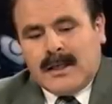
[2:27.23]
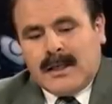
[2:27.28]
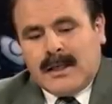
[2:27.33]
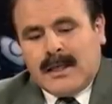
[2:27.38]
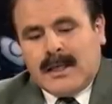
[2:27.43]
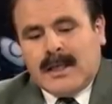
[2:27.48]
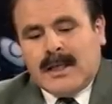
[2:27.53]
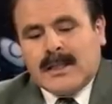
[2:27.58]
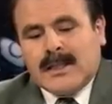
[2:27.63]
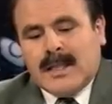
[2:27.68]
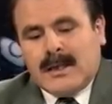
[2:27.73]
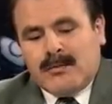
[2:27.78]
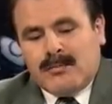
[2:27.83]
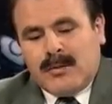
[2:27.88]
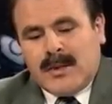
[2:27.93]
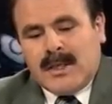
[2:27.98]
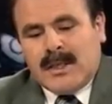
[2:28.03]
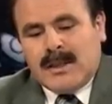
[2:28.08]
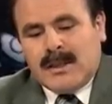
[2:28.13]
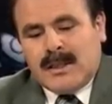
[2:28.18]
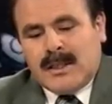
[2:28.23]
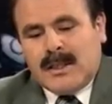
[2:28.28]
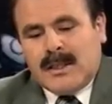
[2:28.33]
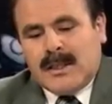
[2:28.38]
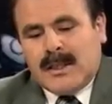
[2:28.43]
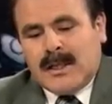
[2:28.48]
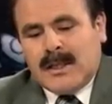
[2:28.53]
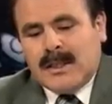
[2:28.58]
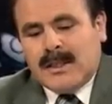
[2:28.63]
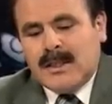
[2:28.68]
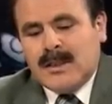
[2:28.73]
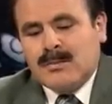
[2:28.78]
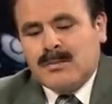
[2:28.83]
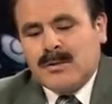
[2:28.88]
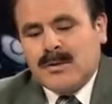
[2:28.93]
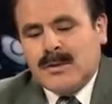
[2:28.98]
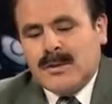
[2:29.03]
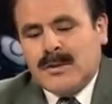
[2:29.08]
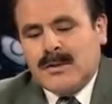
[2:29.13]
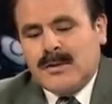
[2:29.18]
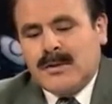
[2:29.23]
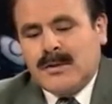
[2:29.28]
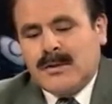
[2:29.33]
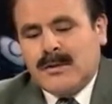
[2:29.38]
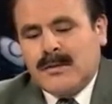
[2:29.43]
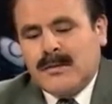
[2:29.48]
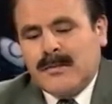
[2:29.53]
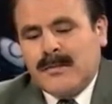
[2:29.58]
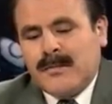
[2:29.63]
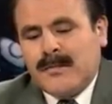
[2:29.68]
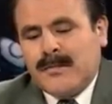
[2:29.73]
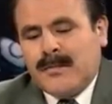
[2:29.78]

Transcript: él también tiene la disposición